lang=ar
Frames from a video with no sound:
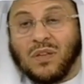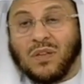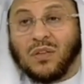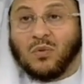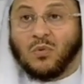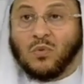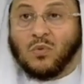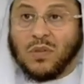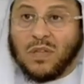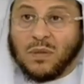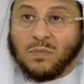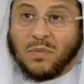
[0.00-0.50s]

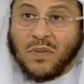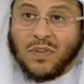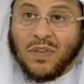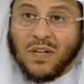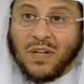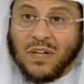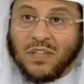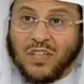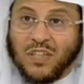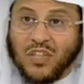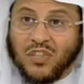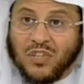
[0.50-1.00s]
يقول لك
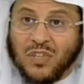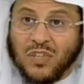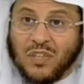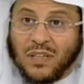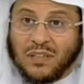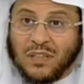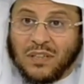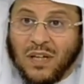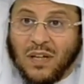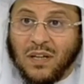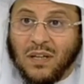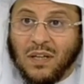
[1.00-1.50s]
مثلا يجي
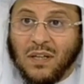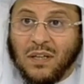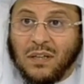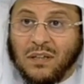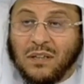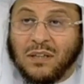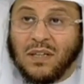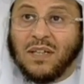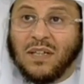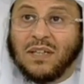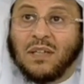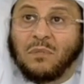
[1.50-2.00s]
يطلع
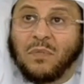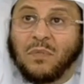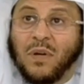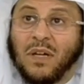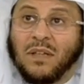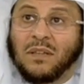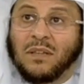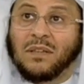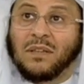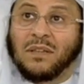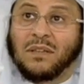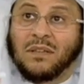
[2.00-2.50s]
يا رب
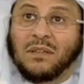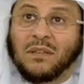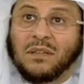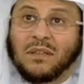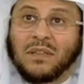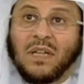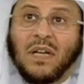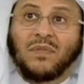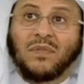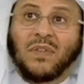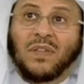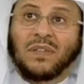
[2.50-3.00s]
أعني
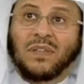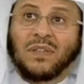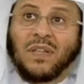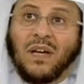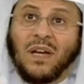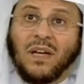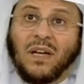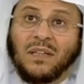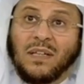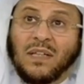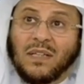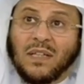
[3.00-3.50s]
يا
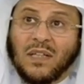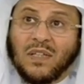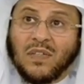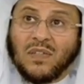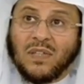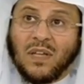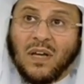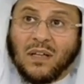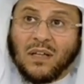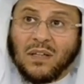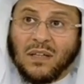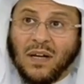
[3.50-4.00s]
فتاح يا
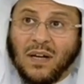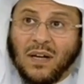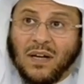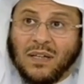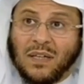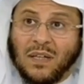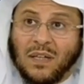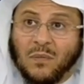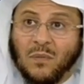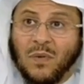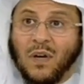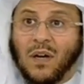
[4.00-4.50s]
رزاق يا
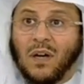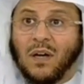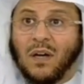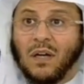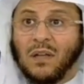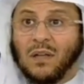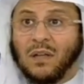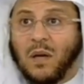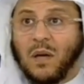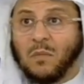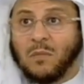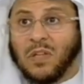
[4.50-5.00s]
عليم
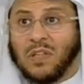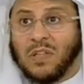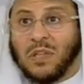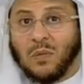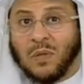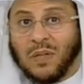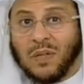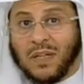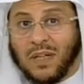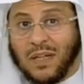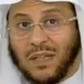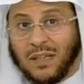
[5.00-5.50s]
اللهم
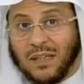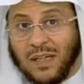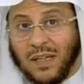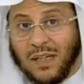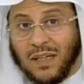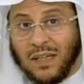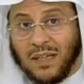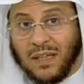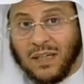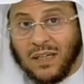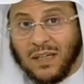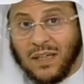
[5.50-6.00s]
توكلت
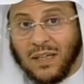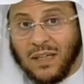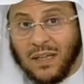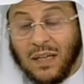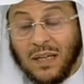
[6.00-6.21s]
عليك